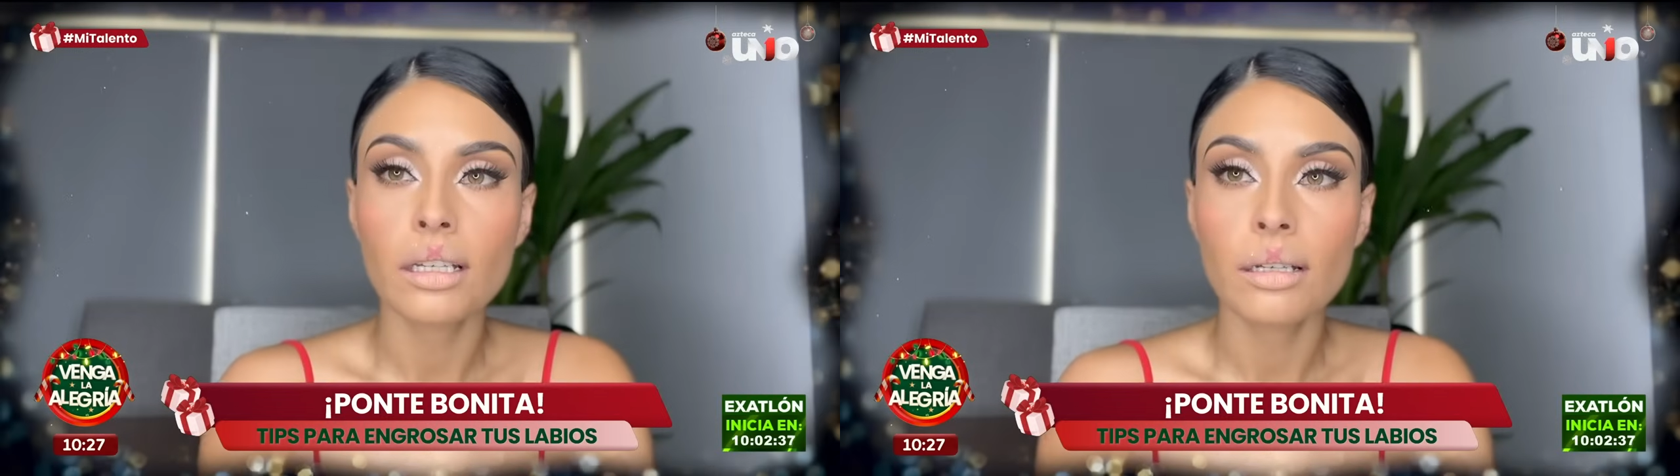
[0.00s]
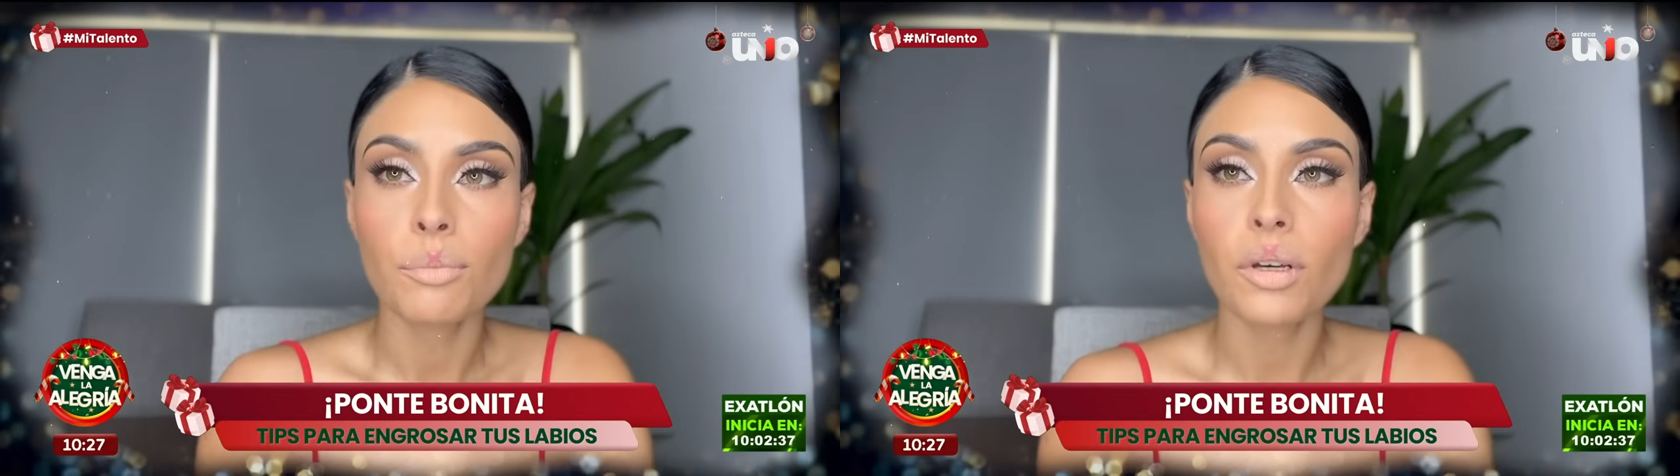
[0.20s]

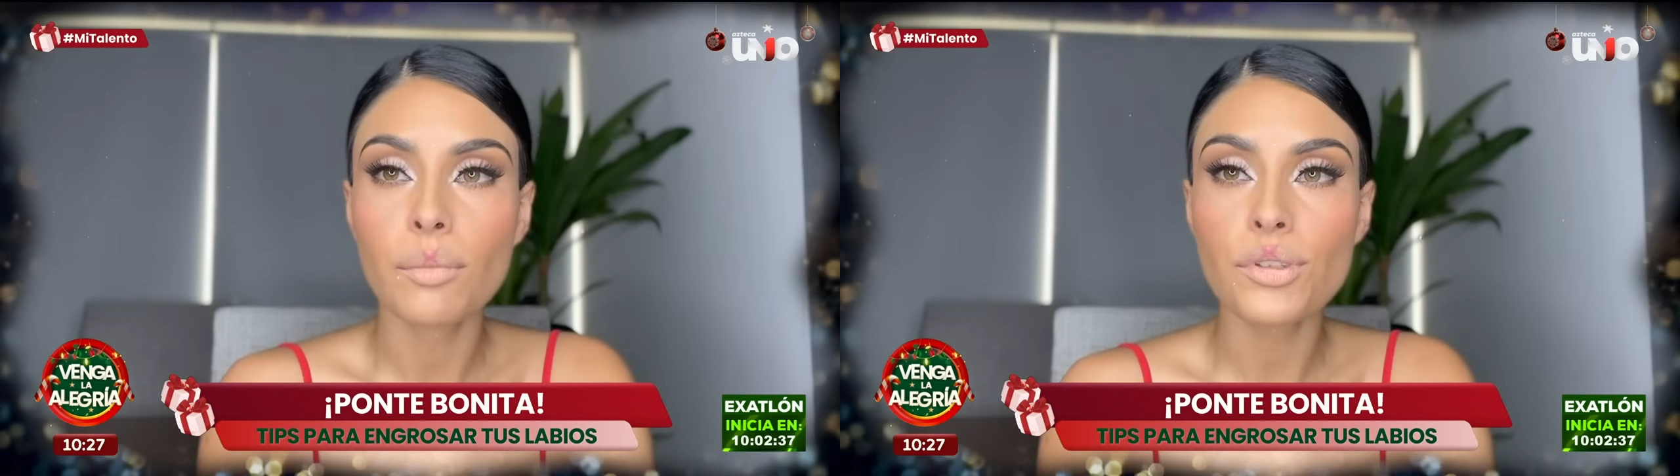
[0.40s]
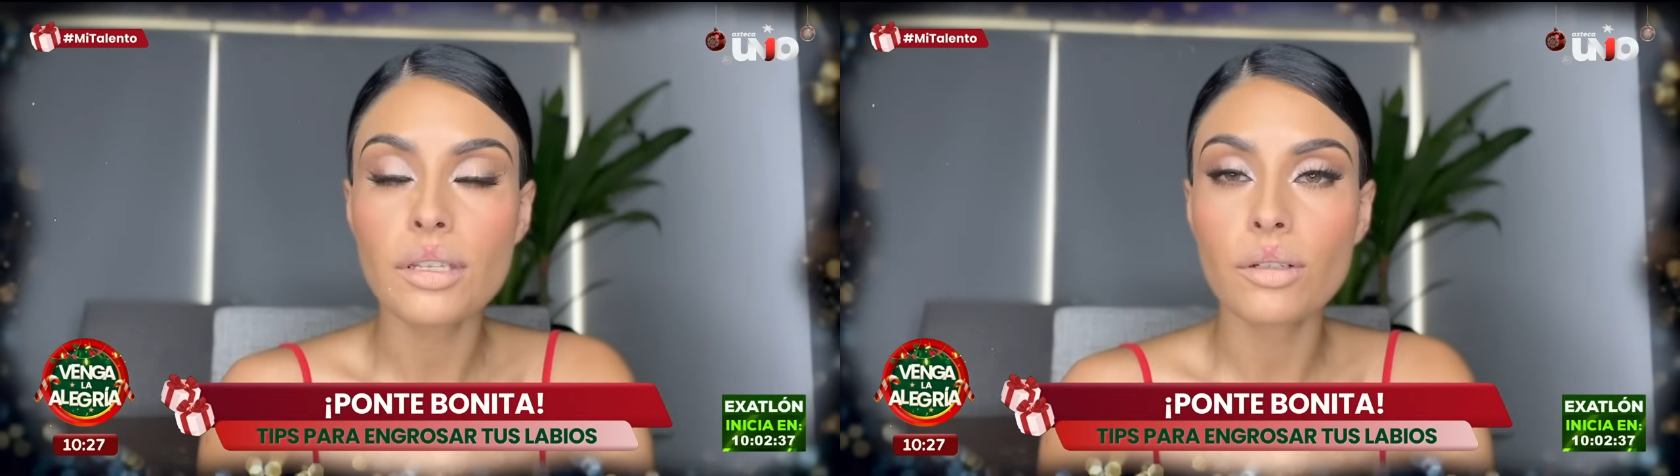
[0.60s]

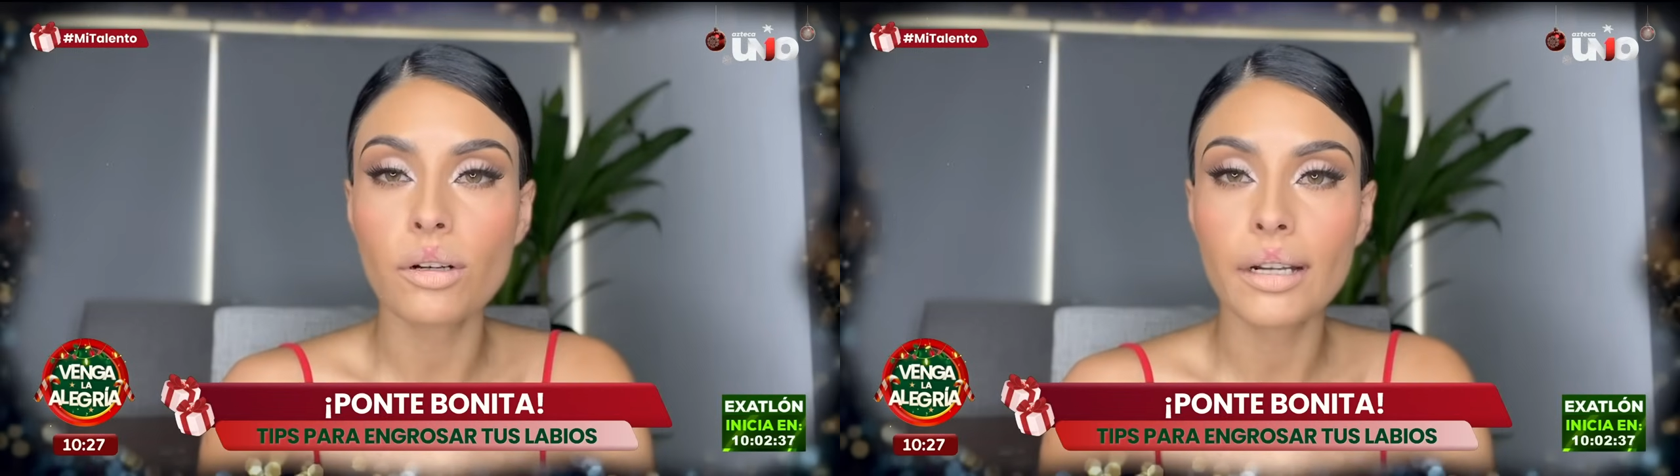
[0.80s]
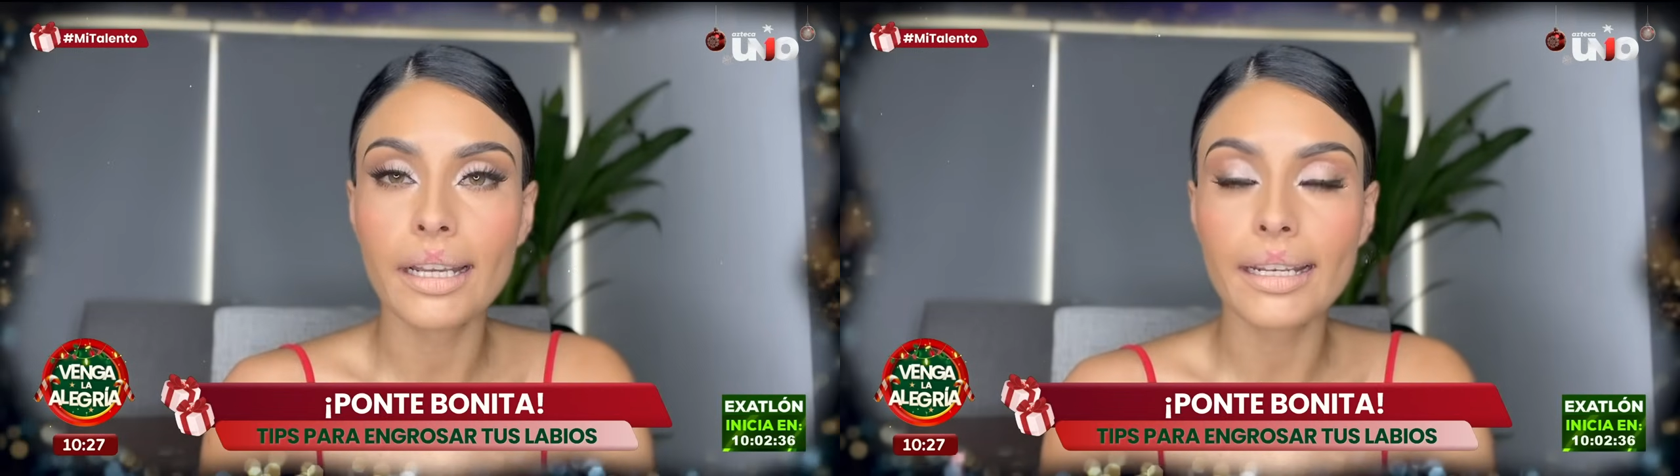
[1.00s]
Podemos
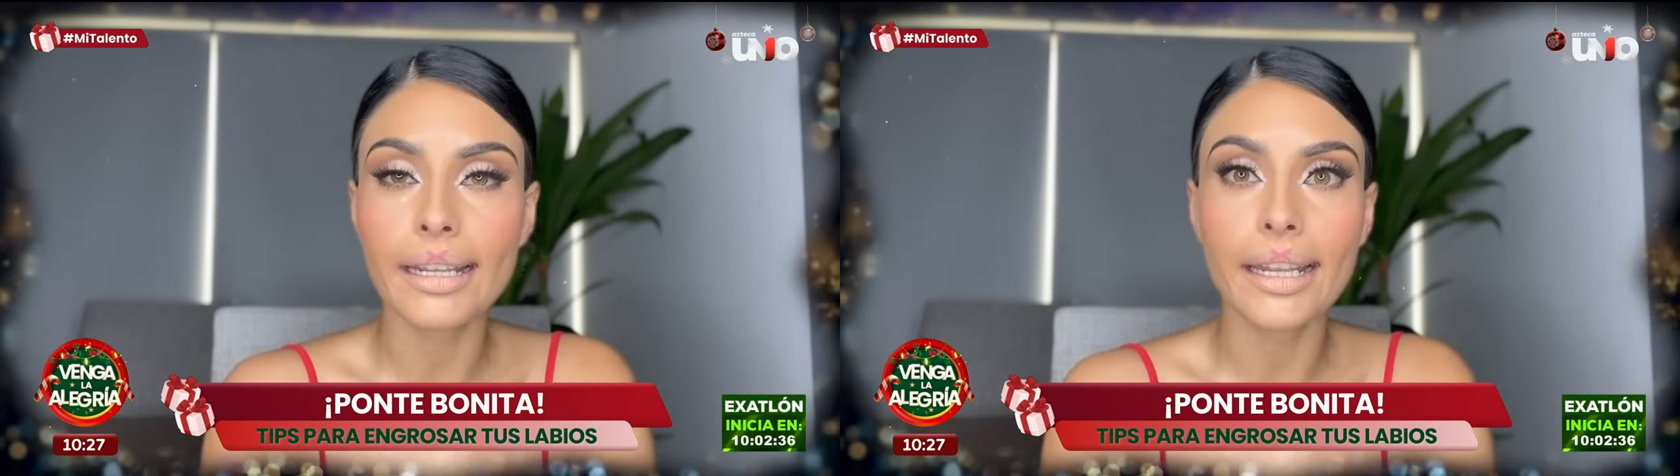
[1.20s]
escoger